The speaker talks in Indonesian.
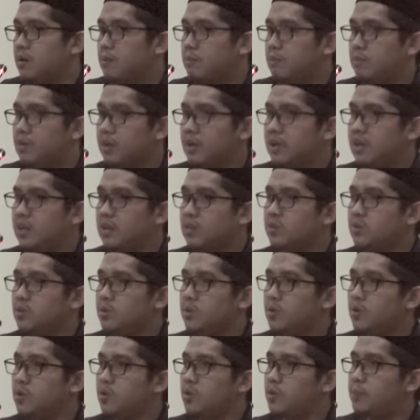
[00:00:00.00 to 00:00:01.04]

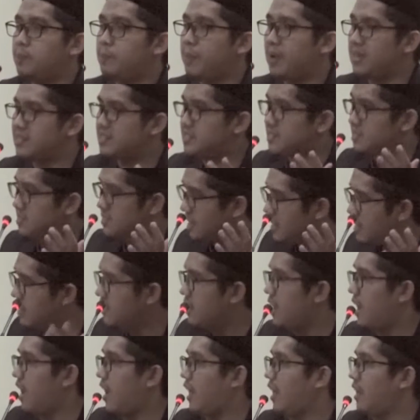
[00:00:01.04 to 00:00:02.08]
Begitu
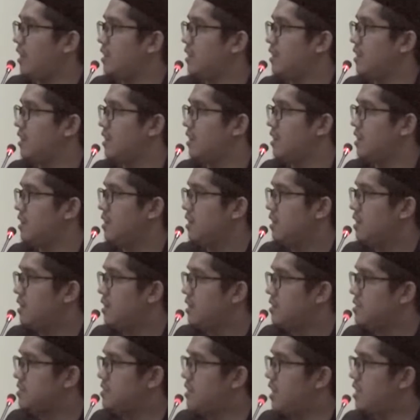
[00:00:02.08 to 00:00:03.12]
pastinya ayatnya.
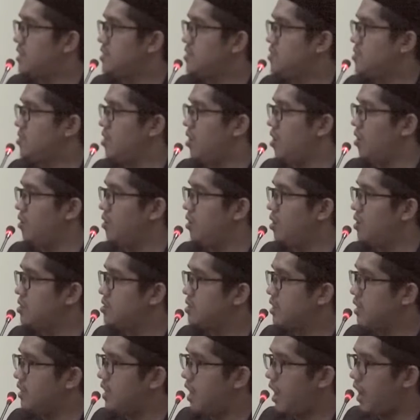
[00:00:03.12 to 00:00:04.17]
Janji
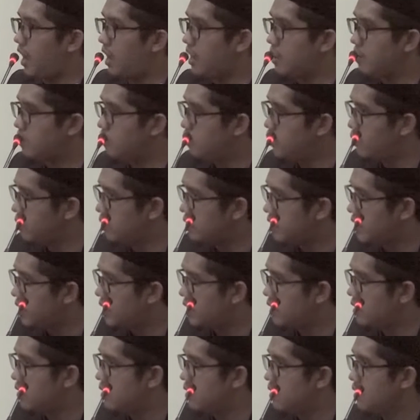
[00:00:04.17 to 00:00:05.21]
Allah tidak akan
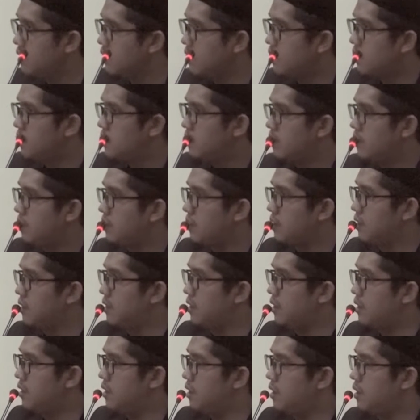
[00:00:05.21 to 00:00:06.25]
mungkin
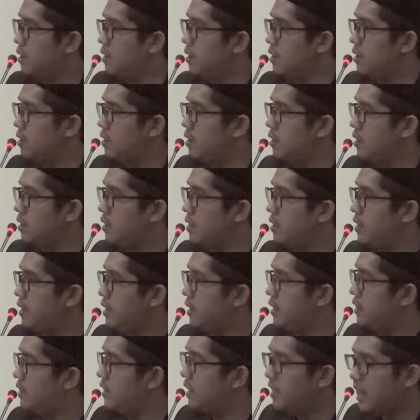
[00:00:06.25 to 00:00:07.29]
uh,
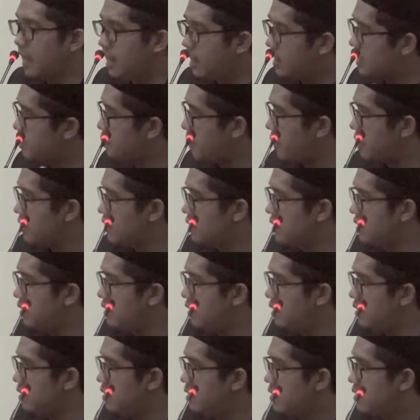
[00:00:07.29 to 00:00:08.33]
di, tidak ditepati
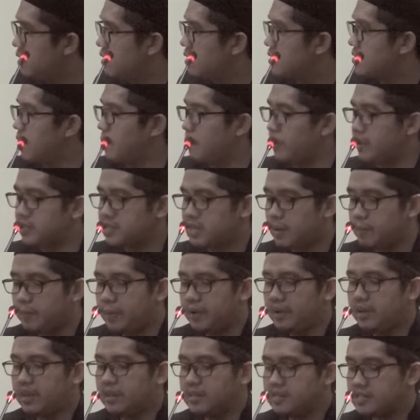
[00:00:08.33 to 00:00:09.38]

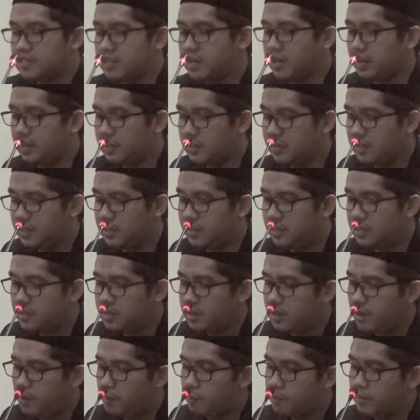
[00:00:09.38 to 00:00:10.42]
sampai-sampai hijrah ini
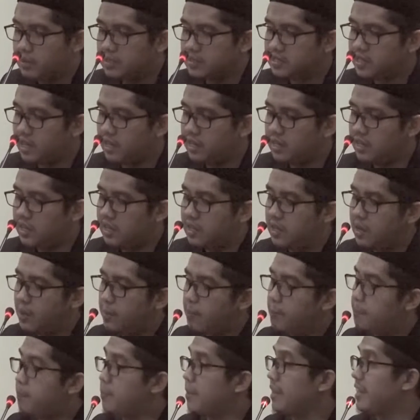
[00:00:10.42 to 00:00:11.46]
menjadi
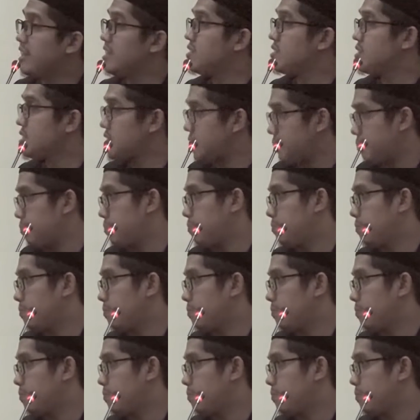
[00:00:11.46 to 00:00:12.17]
prinsip